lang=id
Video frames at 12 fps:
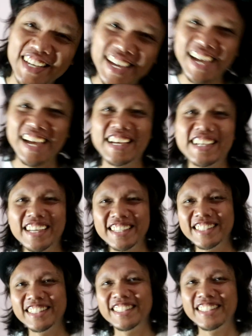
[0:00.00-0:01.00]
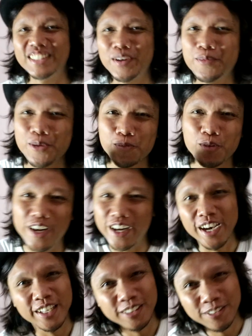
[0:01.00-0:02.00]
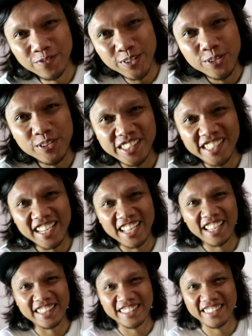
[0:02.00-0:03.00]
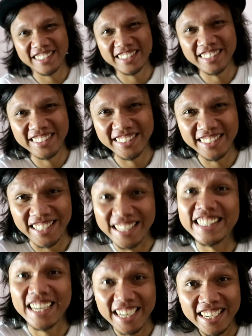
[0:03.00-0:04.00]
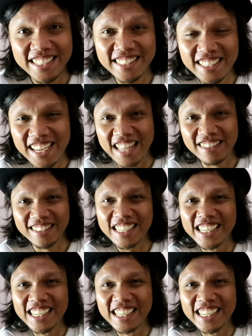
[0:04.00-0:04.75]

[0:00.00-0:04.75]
Ya, kali ini saya mau buat video singkat. Rencananya singkat.